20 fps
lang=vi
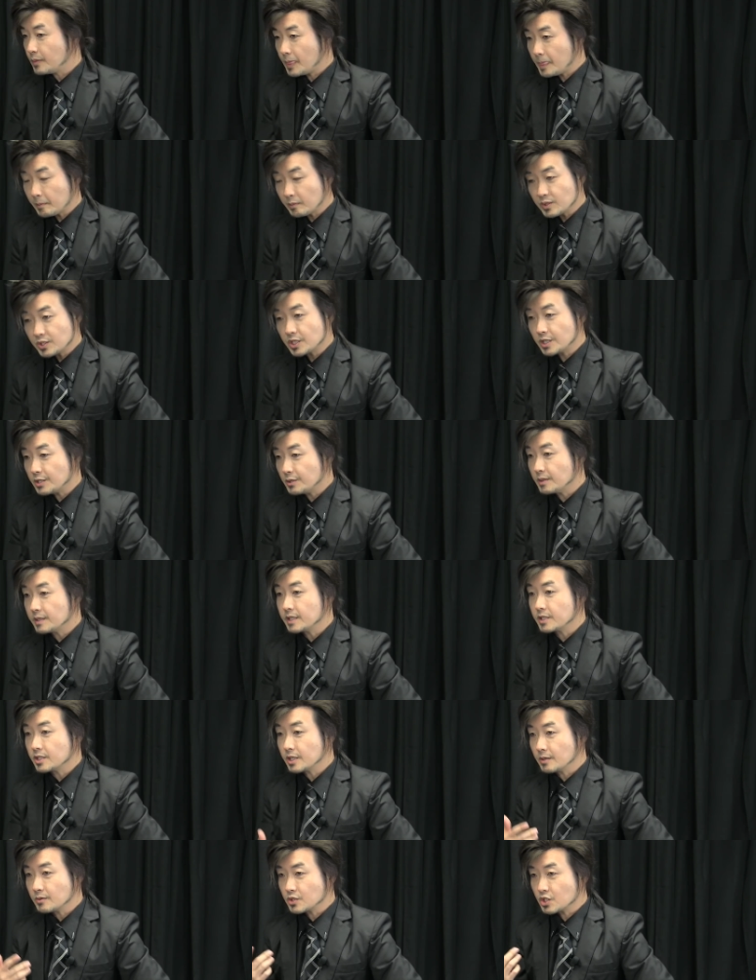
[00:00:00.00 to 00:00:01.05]
muốn chỉ nhiều chỉ
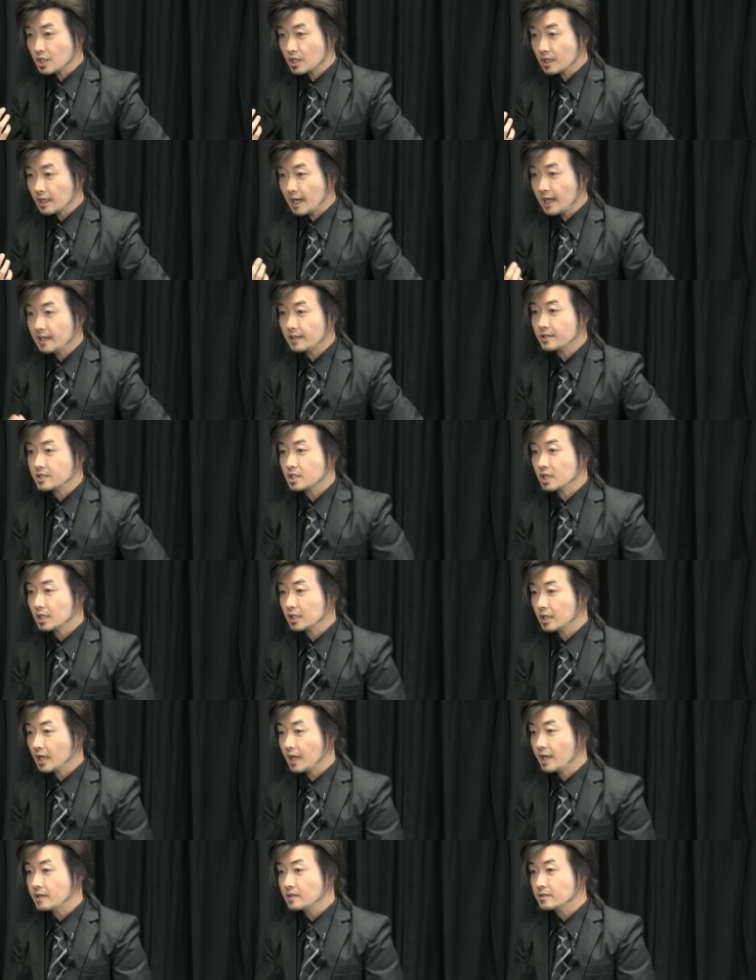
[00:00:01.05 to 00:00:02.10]
tiêu chỉ lại là sát
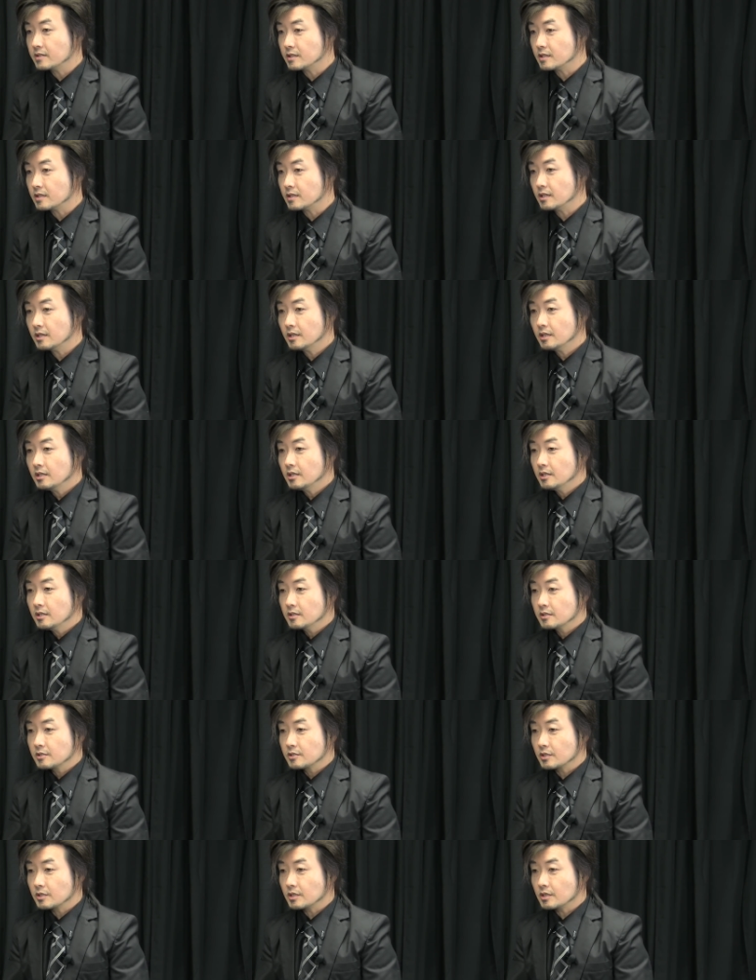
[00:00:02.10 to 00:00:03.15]
thay nên chỉ
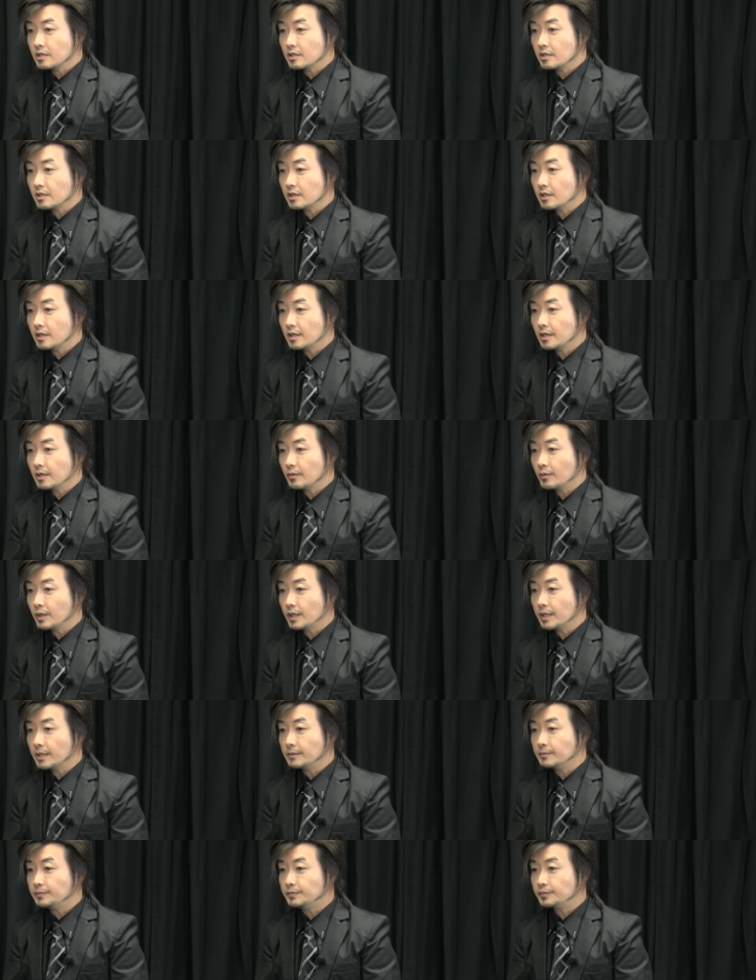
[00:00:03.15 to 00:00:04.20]
sẽ được họ
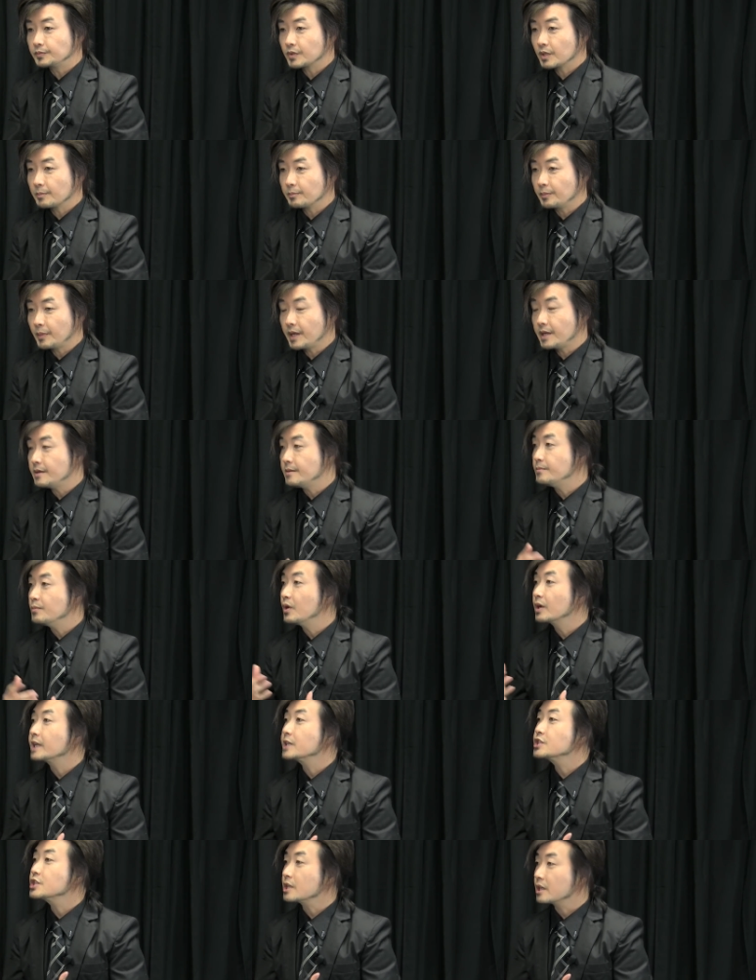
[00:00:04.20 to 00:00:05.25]
và bên
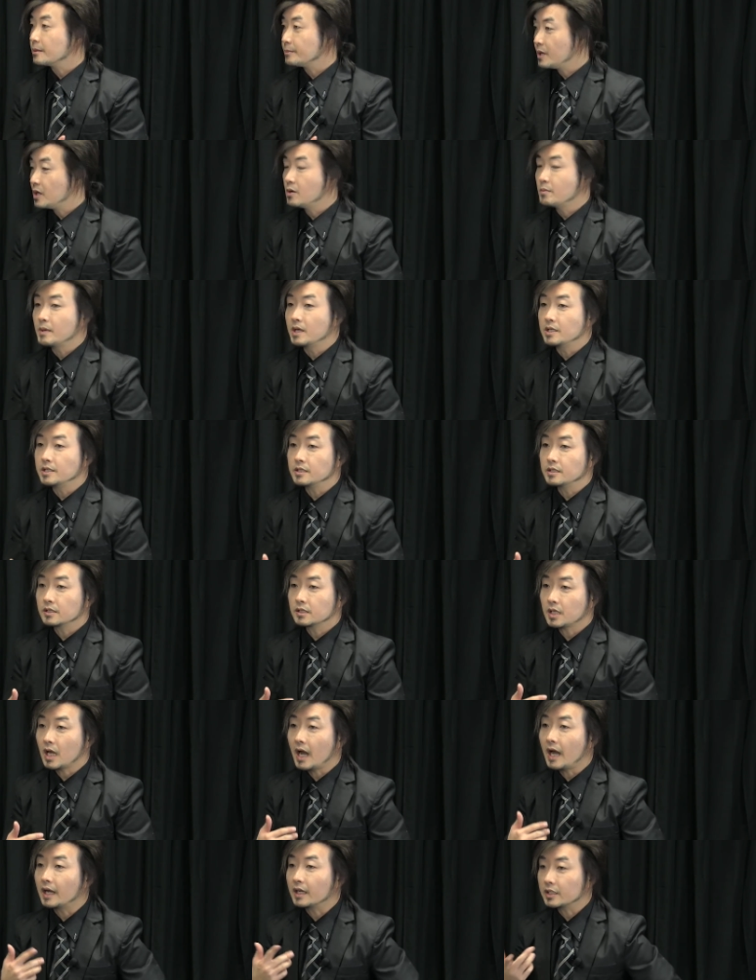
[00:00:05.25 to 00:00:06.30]
mua đã chỉ là bên họ mà đi
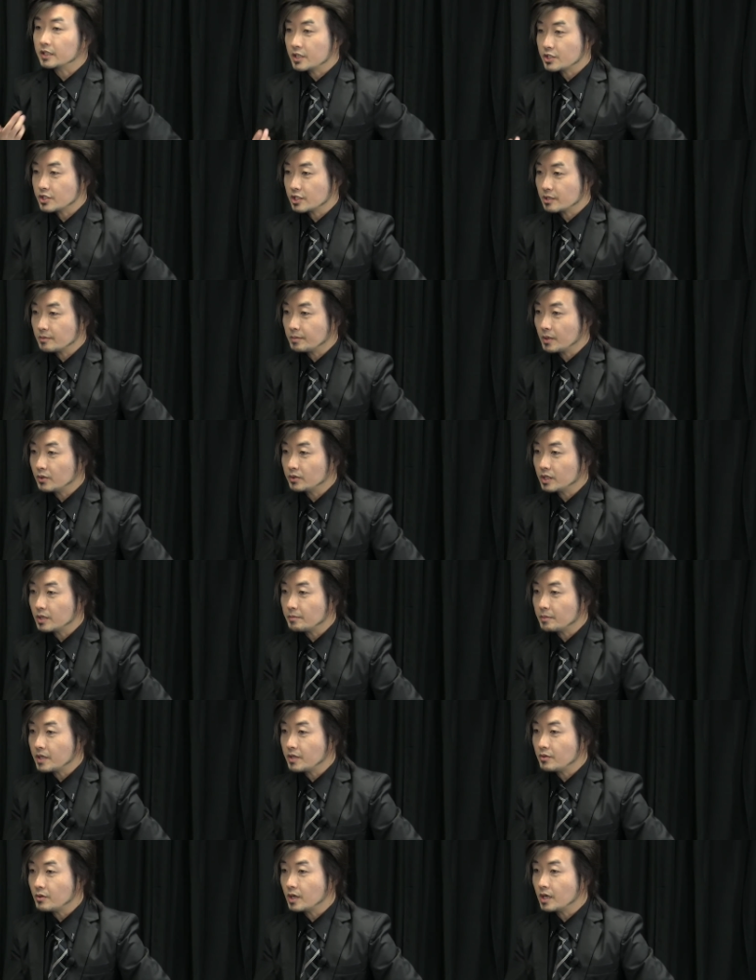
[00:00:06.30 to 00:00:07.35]
thả thì sẽ được bao tiền
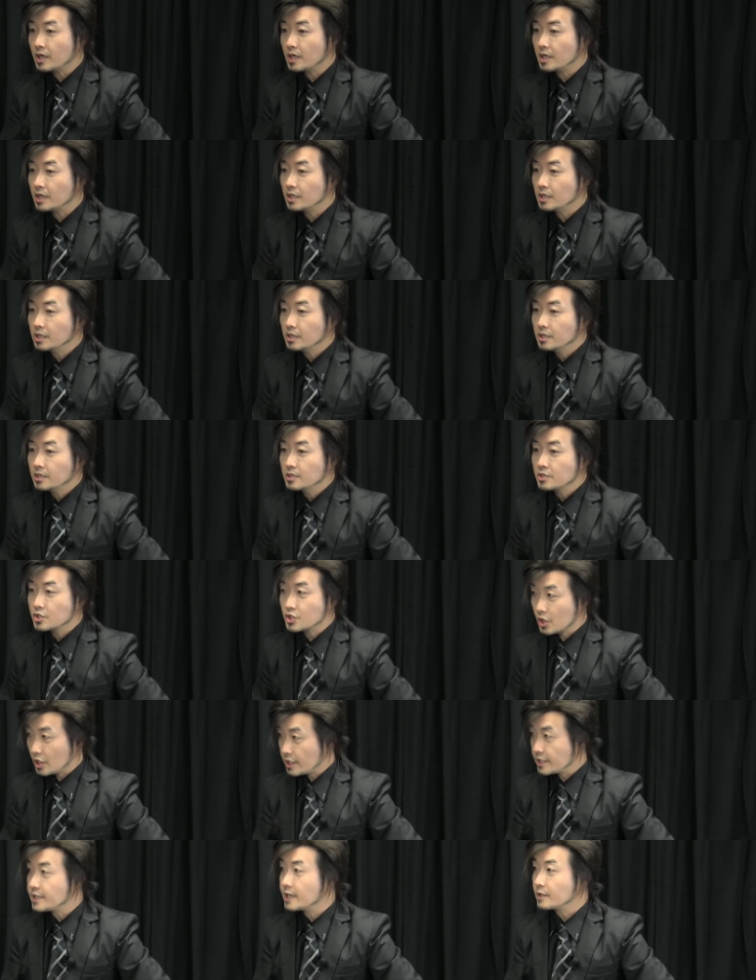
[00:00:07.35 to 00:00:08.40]
bên giờ
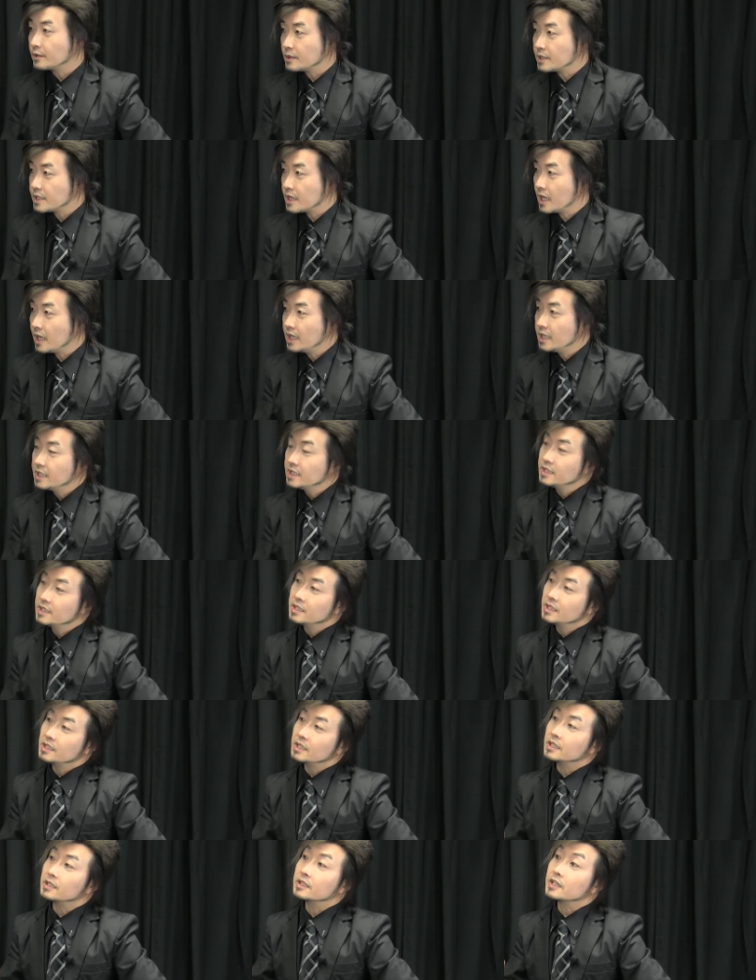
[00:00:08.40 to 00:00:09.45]
cho đi trả cho đi trả
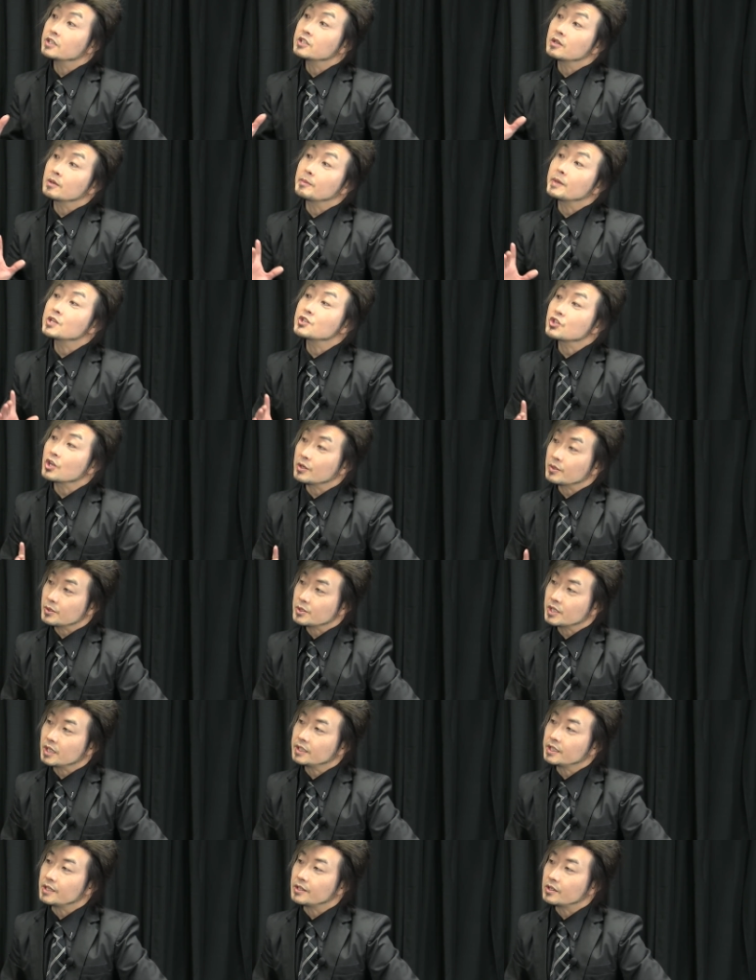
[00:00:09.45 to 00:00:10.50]
ờ ta sẽ bên cho rồi
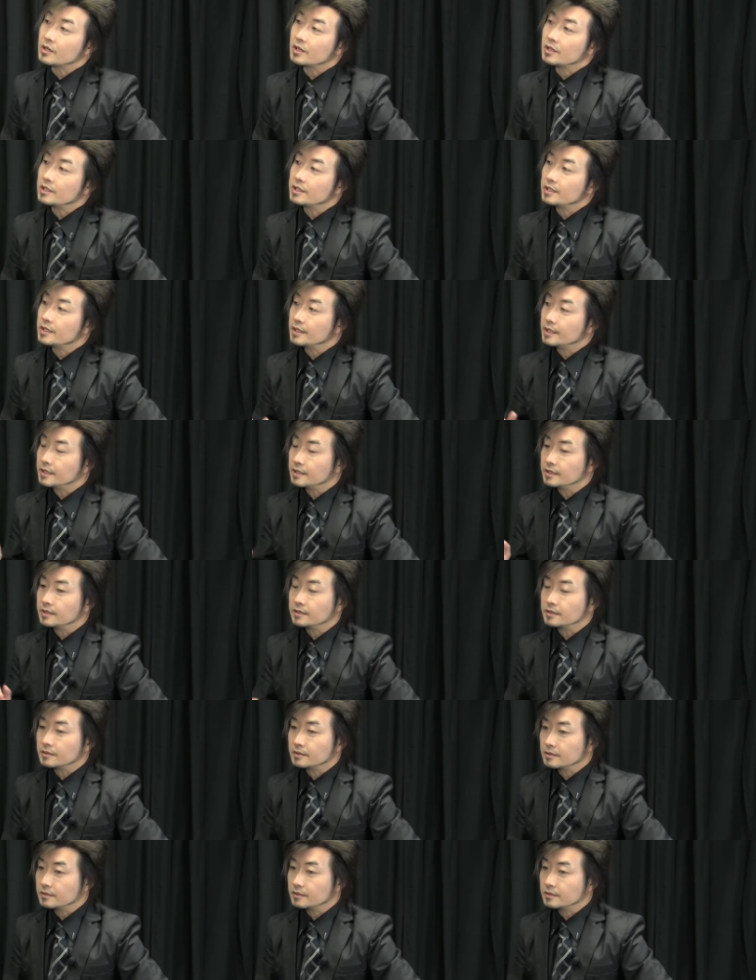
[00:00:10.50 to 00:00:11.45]
sát thì nó đi ờ,